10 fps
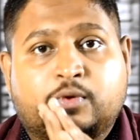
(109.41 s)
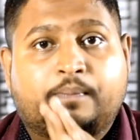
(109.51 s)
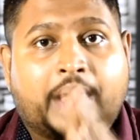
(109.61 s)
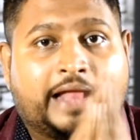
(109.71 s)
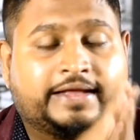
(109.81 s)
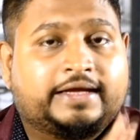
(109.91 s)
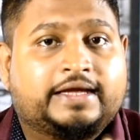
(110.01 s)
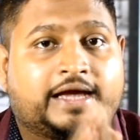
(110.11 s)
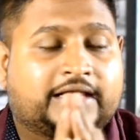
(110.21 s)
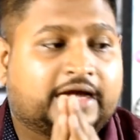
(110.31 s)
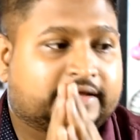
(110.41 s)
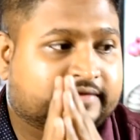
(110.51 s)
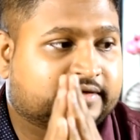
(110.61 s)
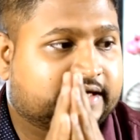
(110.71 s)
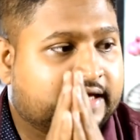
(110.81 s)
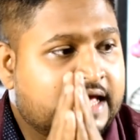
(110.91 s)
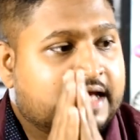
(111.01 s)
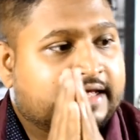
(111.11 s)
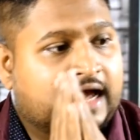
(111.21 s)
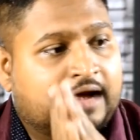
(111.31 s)
आपको पैनिक किया जा सके
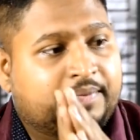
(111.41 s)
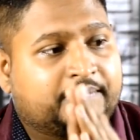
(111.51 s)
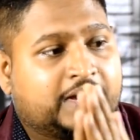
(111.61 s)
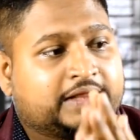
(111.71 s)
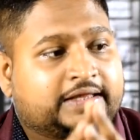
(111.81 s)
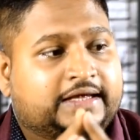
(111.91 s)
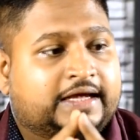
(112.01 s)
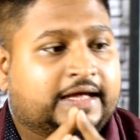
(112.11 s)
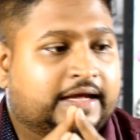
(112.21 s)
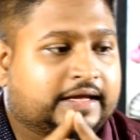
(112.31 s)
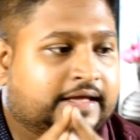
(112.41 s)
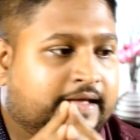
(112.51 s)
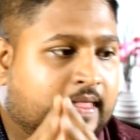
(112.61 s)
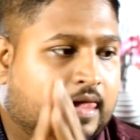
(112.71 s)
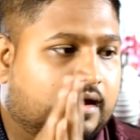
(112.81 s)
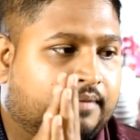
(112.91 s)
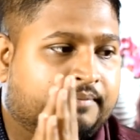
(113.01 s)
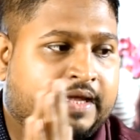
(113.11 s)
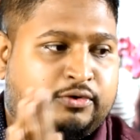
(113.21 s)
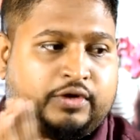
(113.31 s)
यहाँ पे बात यह है कि आ,
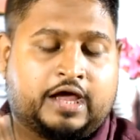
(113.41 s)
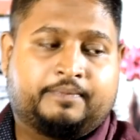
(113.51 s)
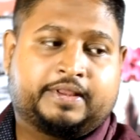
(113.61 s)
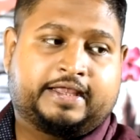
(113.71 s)
मैं जो यहाँ पे